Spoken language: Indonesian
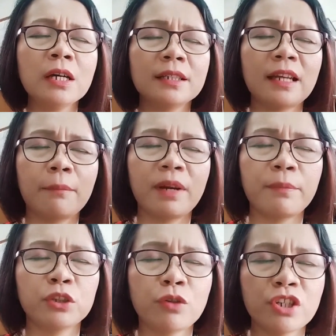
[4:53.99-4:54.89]
Dalam nama
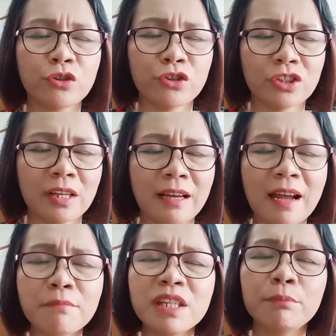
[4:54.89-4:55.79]
Tuhan Yesus
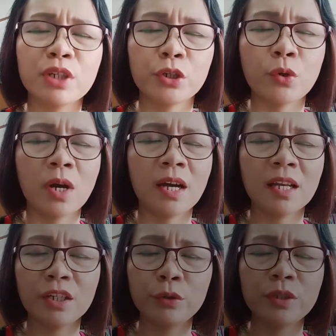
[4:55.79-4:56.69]
kami berdoa.
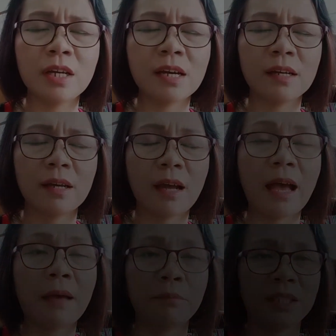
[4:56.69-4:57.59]
Haleluya.
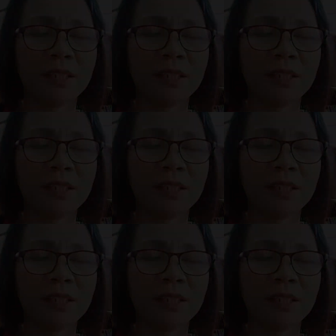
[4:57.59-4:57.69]
Amin.